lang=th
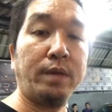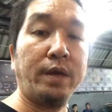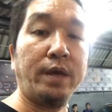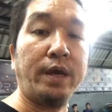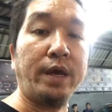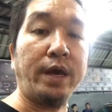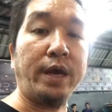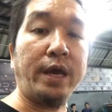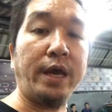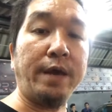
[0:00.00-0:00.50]

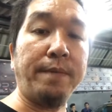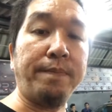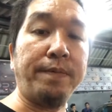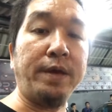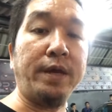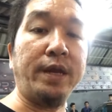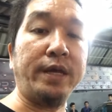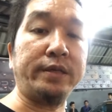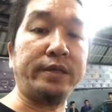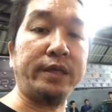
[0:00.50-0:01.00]
AP
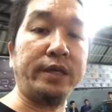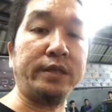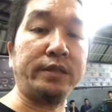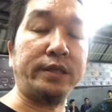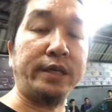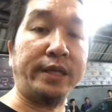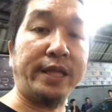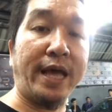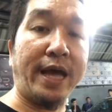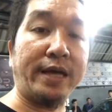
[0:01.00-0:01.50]
Racing สี
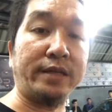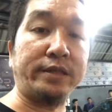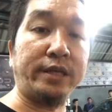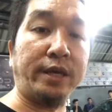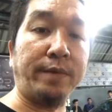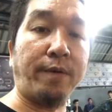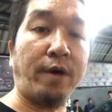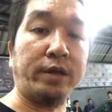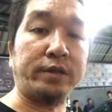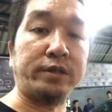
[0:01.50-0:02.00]
แดง 4 พ
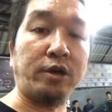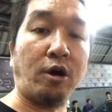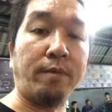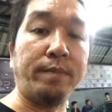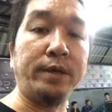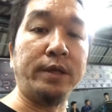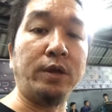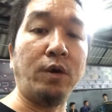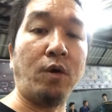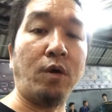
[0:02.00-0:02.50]
อร์ต
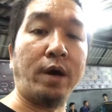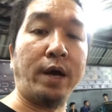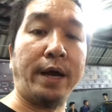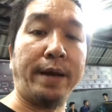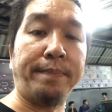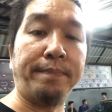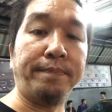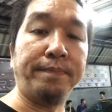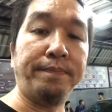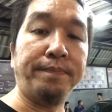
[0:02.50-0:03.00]
26,000 ครับ
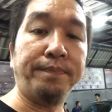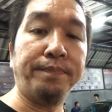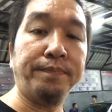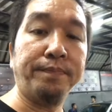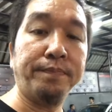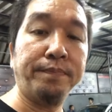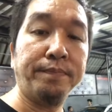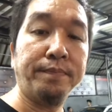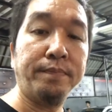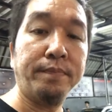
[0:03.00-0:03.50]

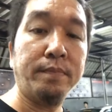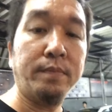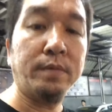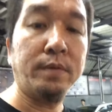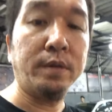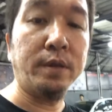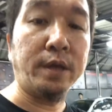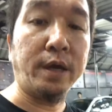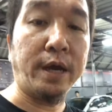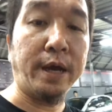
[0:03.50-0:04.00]

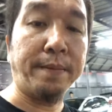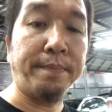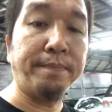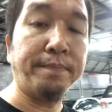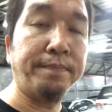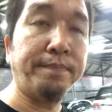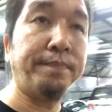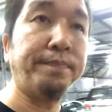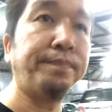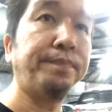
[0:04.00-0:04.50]
นะครับ
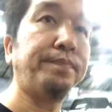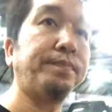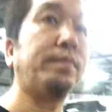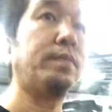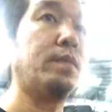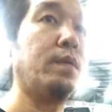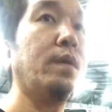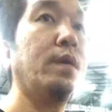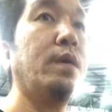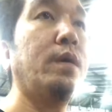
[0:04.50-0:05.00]

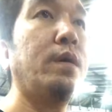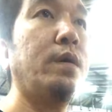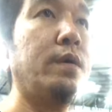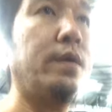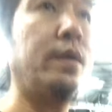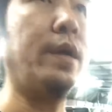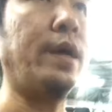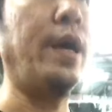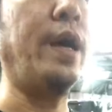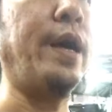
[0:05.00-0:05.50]
นะ
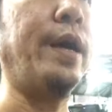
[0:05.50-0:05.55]
ฮะ